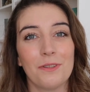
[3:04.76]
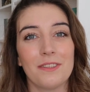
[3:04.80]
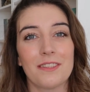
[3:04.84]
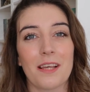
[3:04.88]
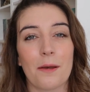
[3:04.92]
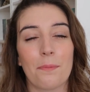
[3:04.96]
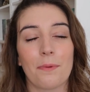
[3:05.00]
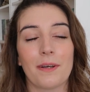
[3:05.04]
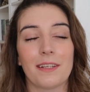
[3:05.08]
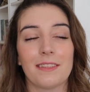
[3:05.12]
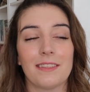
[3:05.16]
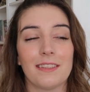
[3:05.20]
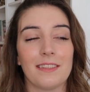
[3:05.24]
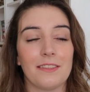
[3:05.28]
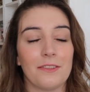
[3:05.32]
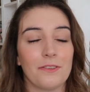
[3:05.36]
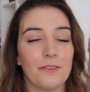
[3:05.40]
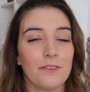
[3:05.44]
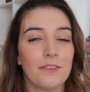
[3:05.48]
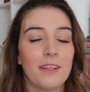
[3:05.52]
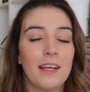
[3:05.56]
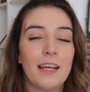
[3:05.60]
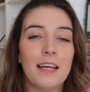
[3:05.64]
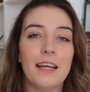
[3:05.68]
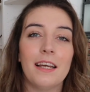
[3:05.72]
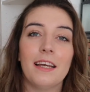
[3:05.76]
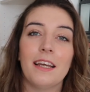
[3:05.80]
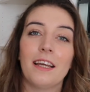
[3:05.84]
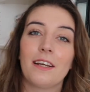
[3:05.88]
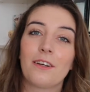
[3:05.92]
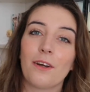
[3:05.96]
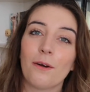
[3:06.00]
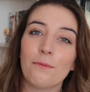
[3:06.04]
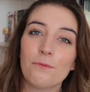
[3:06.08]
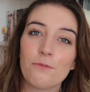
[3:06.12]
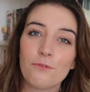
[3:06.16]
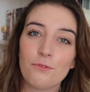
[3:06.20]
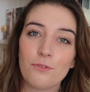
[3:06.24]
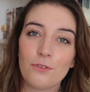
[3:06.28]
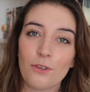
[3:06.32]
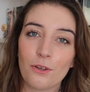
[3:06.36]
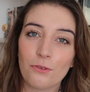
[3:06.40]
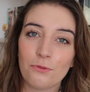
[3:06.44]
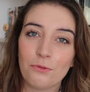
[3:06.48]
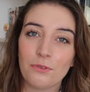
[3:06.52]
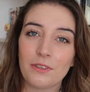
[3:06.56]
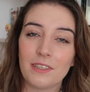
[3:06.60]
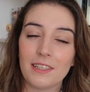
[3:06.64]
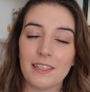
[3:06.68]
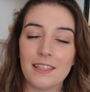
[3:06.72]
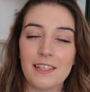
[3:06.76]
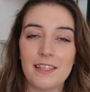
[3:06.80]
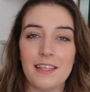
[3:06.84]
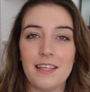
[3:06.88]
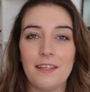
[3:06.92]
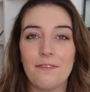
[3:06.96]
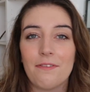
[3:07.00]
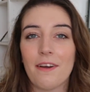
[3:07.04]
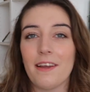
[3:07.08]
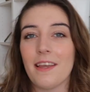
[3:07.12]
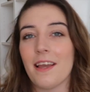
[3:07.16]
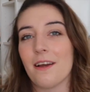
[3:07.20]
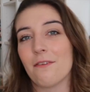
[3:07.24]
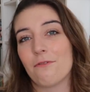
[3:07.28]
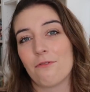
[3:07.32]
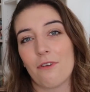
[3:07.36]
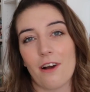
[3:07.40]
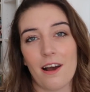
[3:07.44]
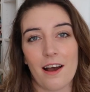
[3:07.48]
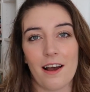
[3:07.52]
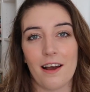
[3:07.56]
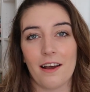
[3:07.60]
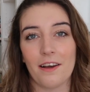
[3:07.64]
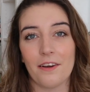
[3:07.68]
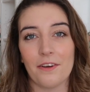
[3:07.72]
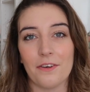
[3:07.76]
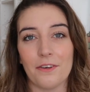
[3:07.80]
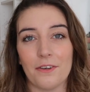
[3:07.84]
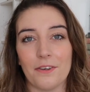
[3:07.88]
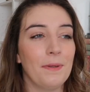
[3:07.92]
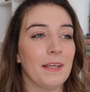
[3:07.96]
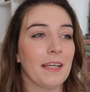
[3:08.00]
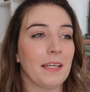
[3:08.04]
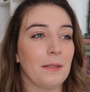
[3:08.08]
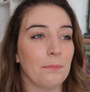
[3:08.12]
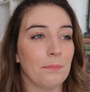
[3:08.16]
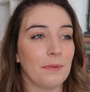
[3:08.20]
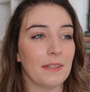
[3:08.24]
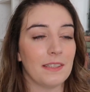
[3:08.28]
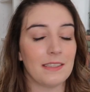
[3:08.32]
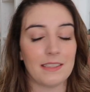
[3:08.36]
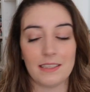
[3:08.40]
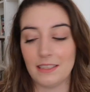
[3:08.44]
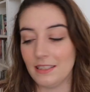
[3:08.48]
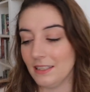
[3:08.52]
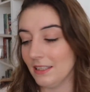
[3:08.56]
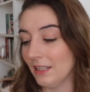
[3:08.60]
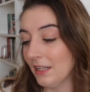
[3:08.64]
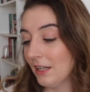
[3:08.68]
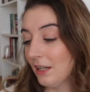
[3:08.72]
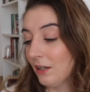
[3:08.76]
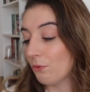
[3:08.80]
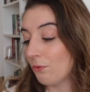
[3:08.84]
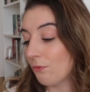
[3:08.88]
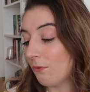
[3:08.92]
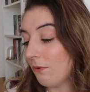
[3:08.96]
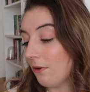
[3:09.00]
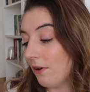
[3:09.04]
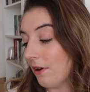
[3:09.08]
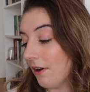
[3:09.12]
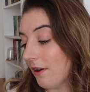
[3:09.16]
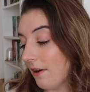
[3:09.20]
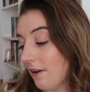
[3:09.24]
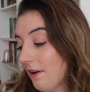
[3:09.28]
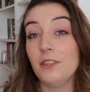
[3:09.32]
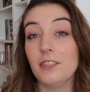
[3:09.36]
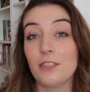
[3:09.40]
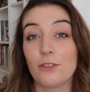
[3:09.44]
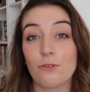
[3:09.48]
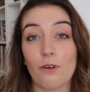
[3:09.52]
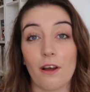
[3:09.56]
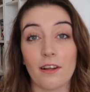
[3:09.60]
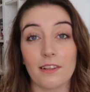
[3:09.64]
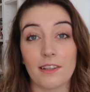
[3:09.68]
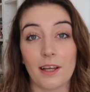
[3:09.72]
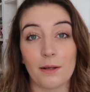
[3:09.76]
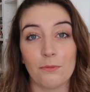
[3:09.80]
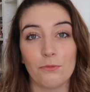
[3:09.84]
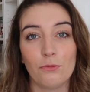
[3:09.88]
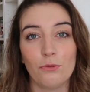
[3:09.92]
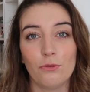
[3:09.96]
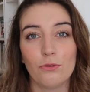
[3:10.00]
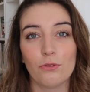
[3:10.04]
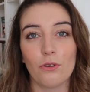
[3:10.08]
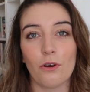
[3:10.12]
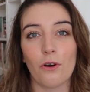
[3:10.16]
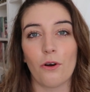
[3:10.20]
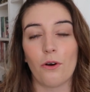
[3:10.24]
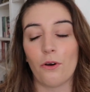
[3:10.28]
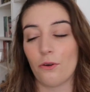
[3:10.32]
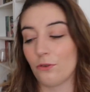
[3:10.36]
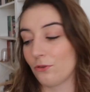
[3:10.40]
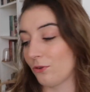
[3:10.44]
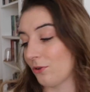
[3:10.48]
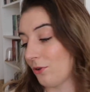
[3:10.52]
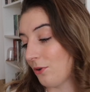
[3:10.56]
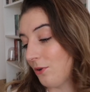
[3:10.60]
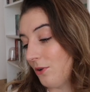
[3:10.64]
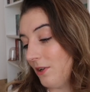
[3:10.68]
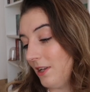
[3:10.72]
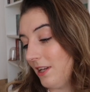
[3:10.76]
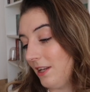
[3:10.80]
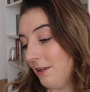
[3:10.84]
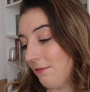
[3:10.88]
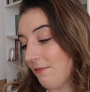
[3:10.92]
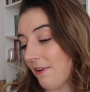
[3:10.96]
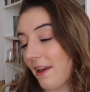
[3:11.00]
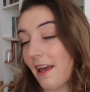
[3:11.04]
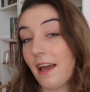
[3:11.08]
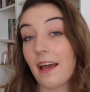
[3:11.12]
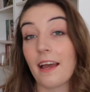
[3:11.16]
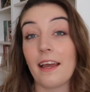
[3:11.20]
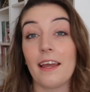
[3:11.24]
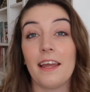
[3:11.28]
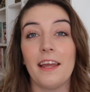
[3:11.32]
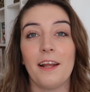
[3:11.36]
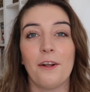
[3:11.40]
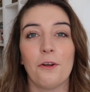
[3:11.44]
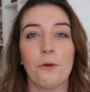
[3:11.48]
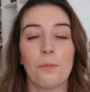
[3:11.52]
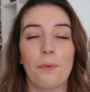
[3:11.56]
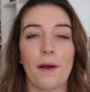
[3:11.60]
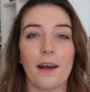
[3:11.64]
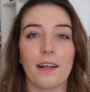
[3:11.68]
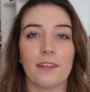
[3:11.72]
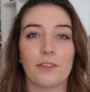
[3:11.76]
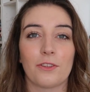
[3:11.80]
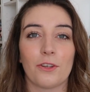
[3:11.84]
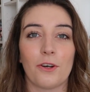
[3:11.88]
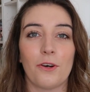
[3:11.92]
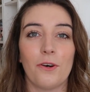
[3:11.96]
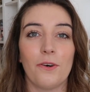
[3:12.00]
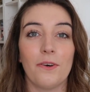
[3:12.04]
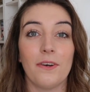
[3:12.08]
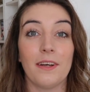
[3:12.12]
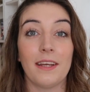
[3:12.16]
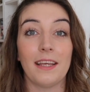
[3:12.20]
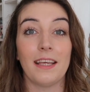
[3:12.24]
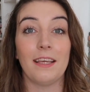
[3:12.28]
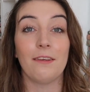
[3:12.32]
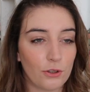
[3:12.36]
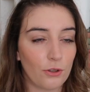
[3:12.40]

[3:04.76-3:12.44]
et tuer sa précédente. Et comme vous vous en doutez, il va y avoir des péripéties, dont une histoire d'amour entre l'hiver et le printemps.